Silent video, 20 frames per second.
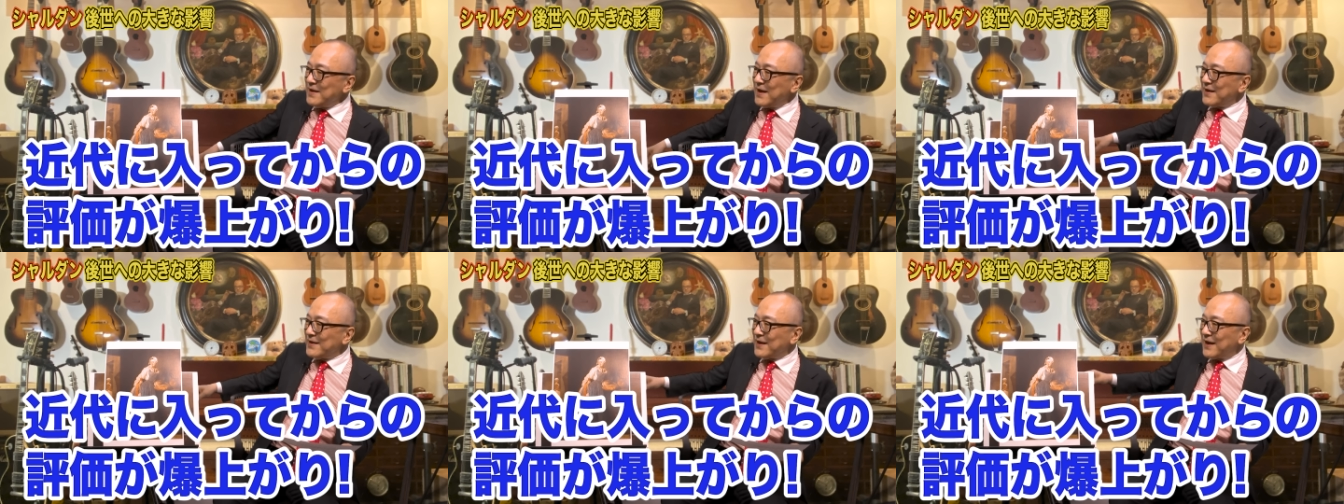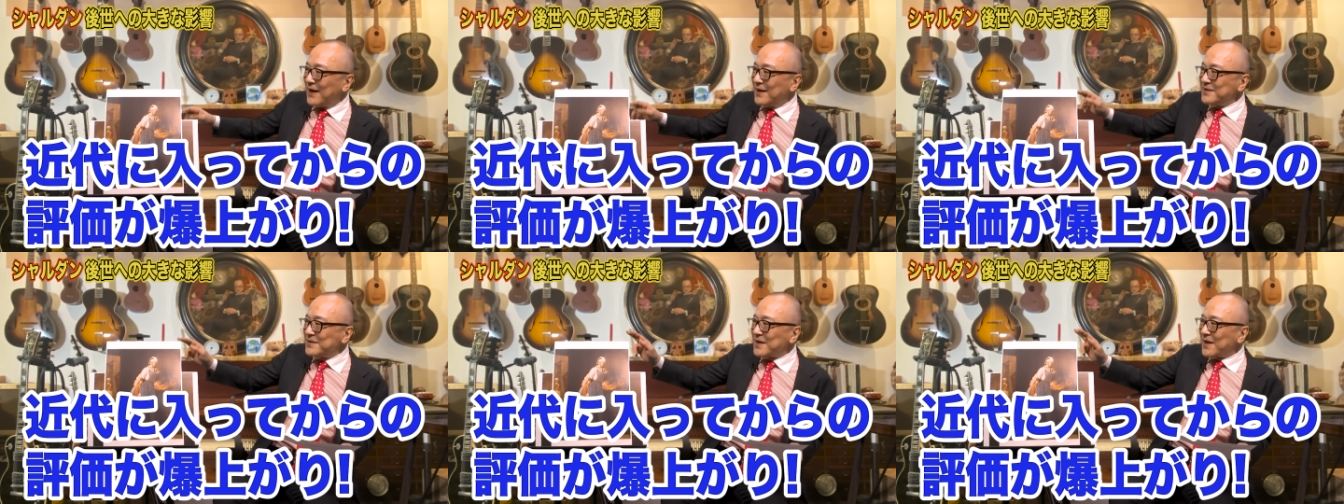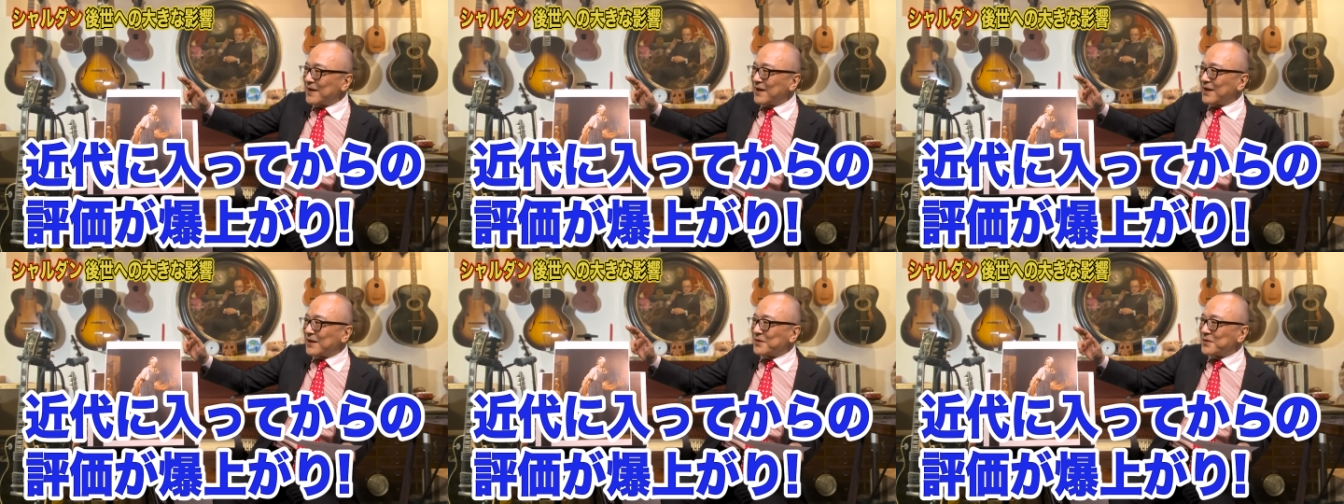代に入っ
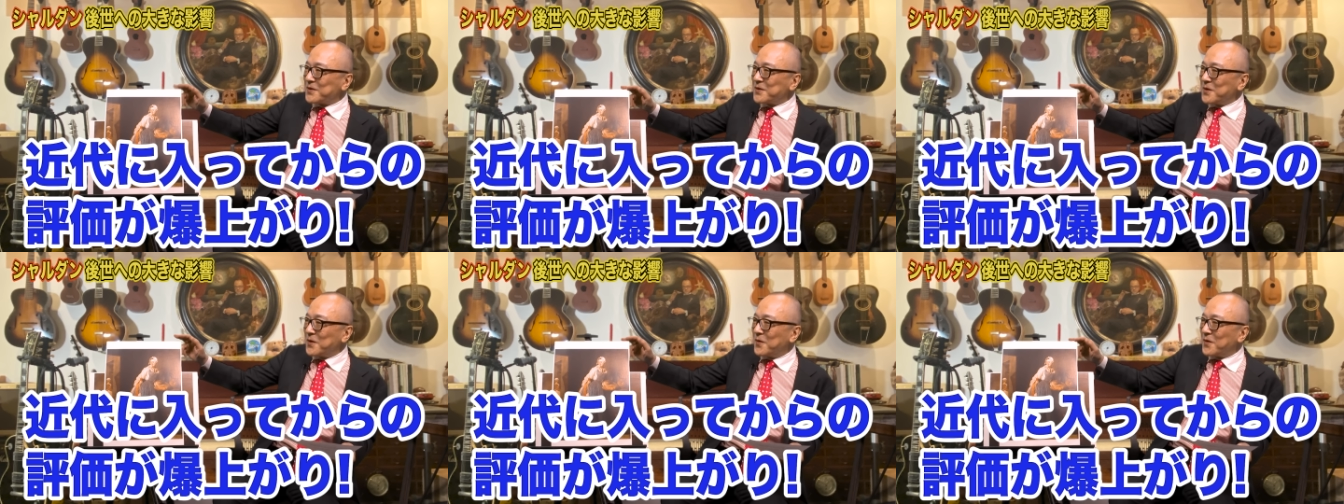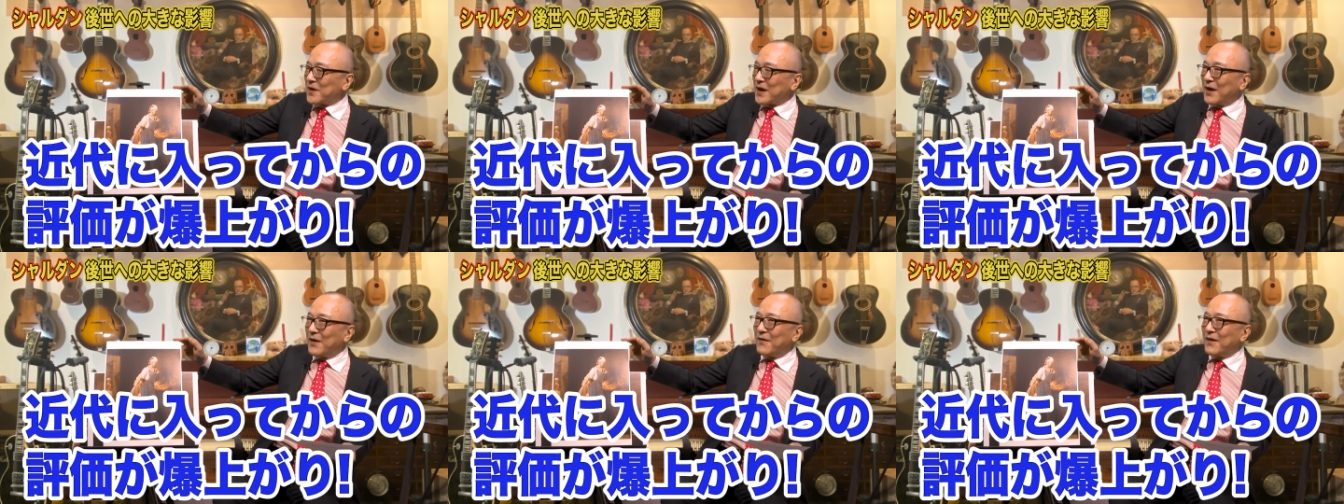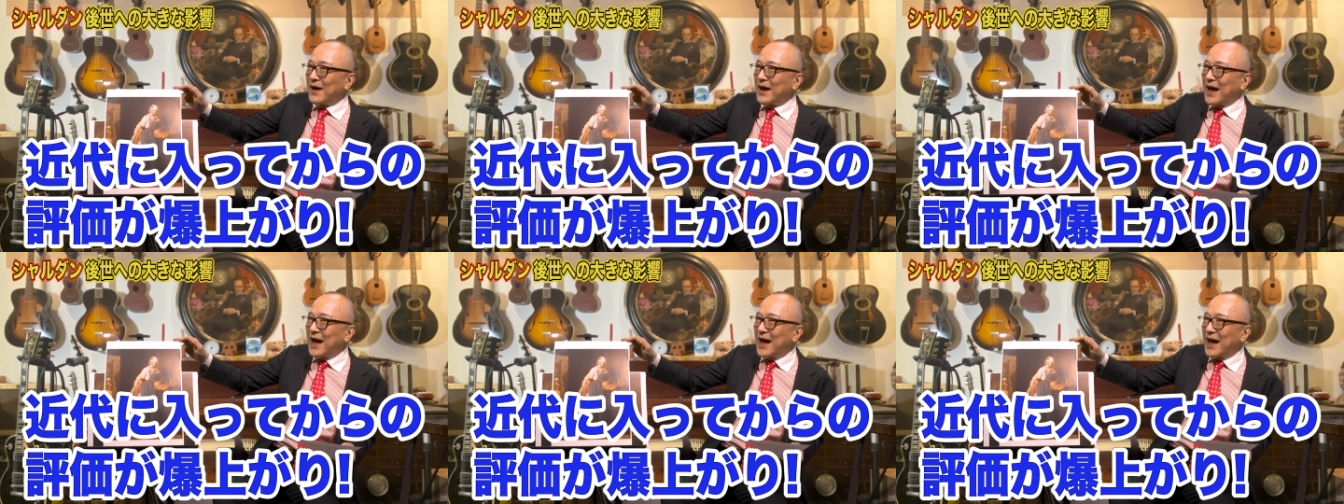てからの評価
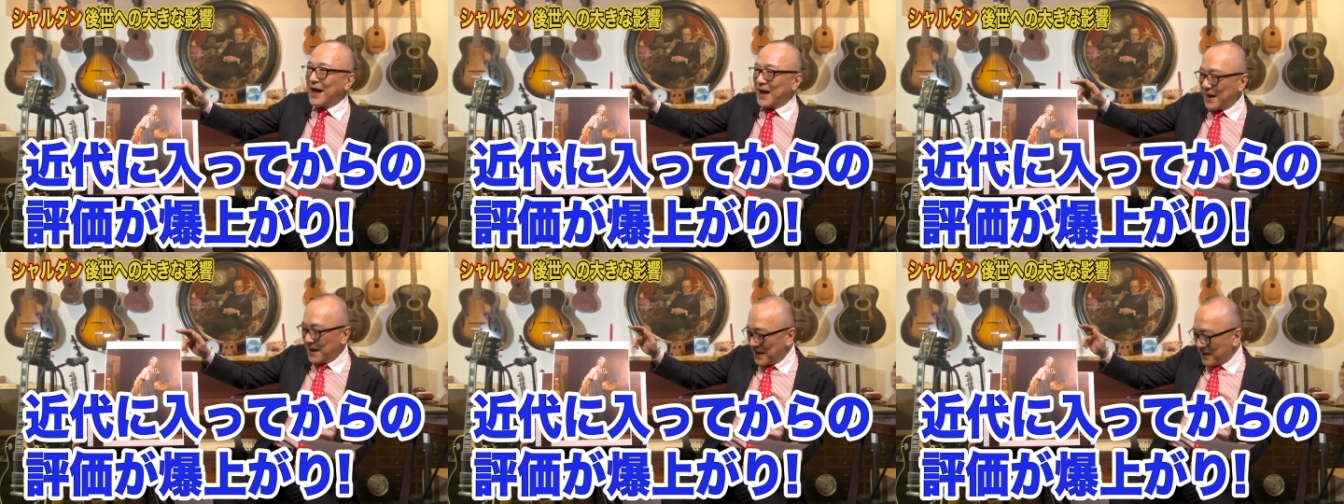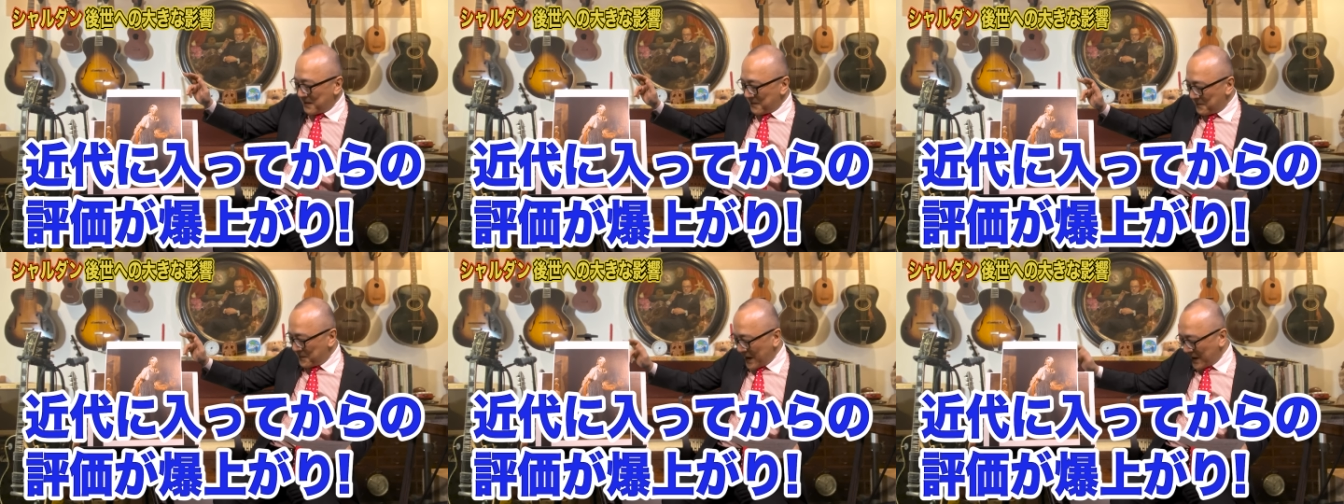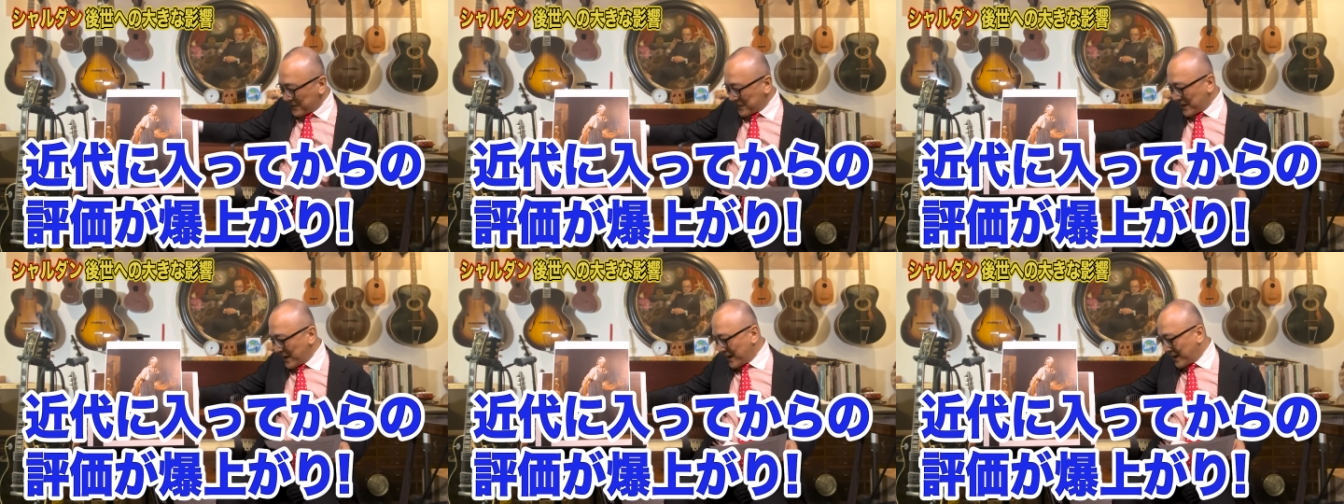は
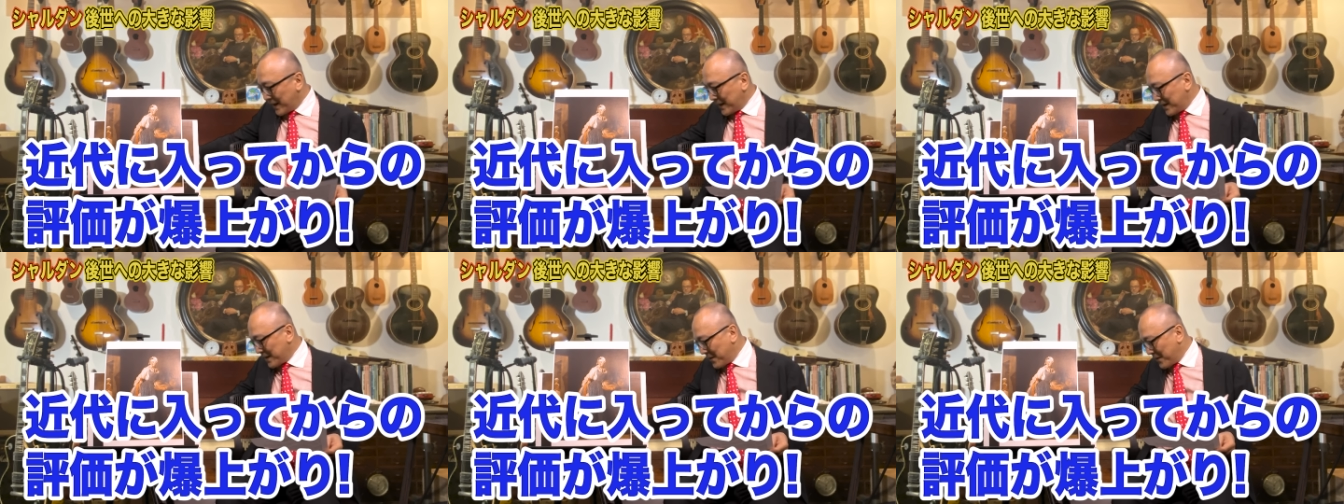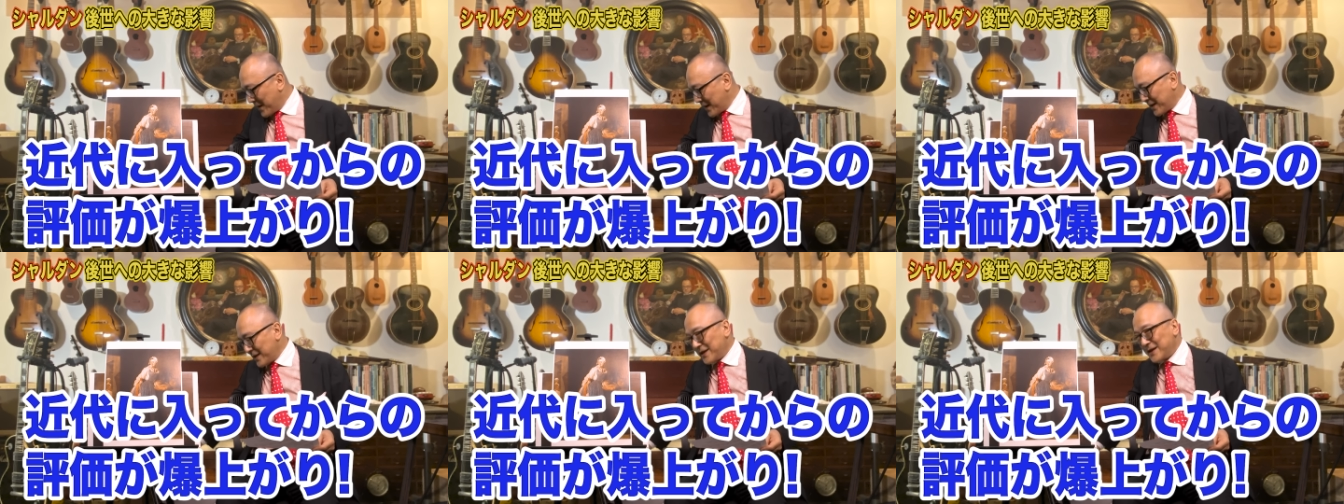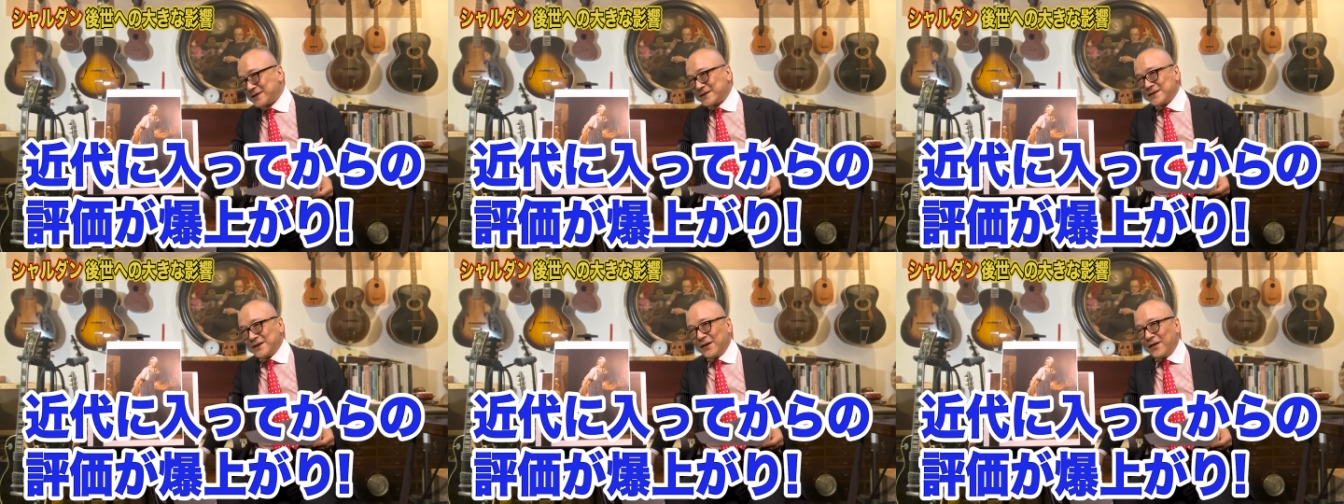爆上がりなわけ
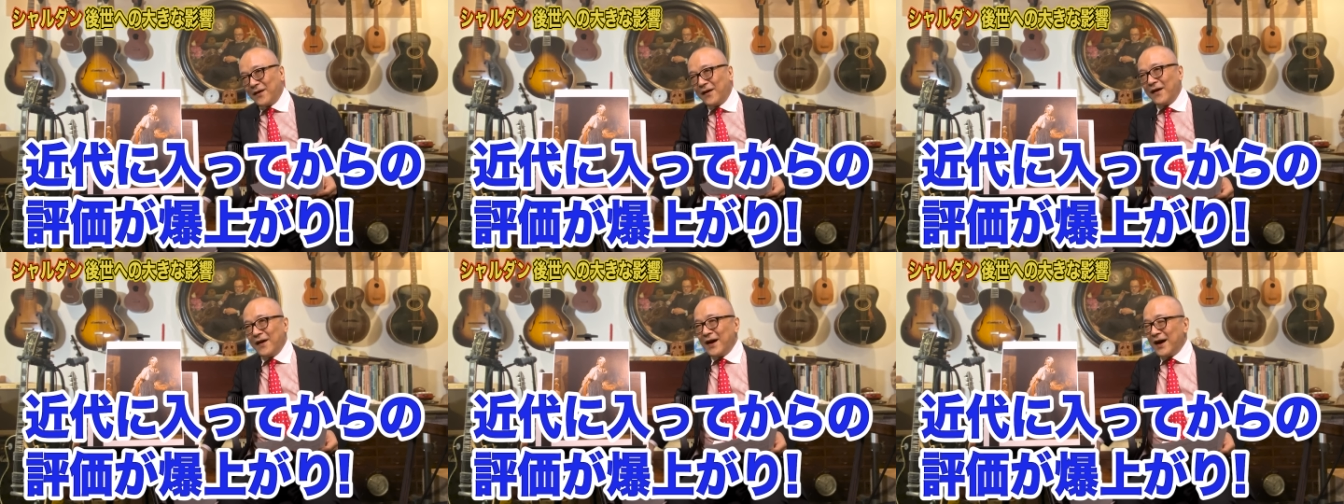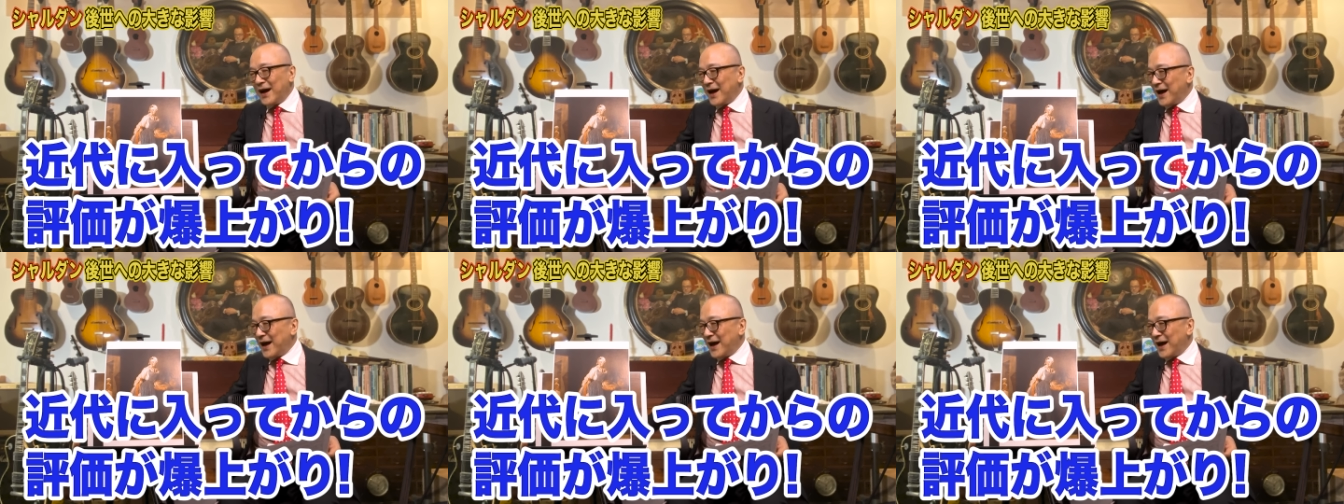ですよ。